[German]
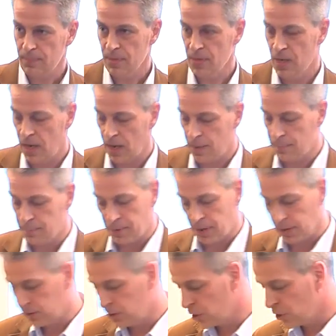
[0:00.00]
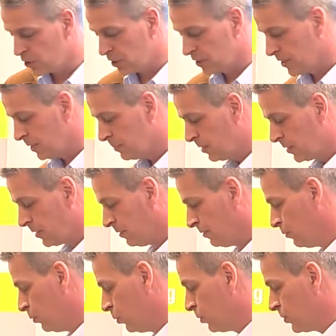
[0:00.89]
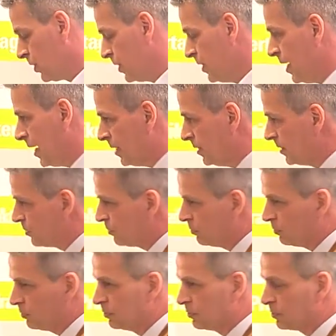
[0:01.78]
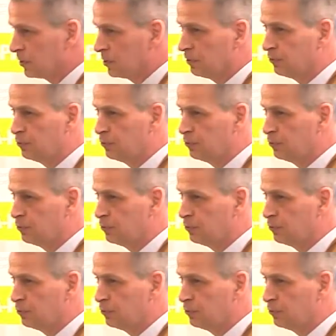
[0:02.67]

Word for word: haben praktisch sämtliche Führungsinhalte und äh,